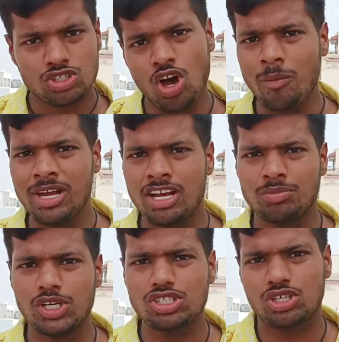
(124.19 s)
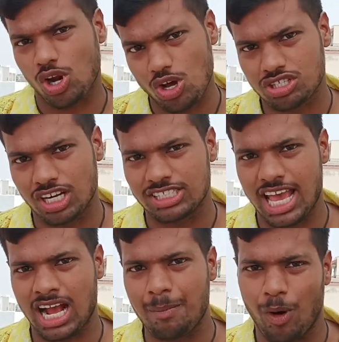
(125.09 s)
सौ मिलियन व्यूज क्रॉस कर
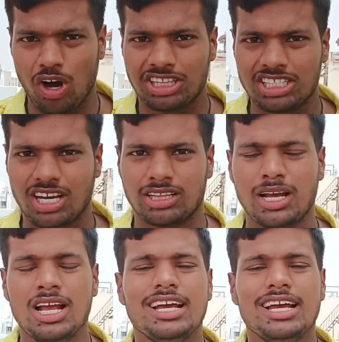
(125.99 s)
जाएगा बहुत ही जल्द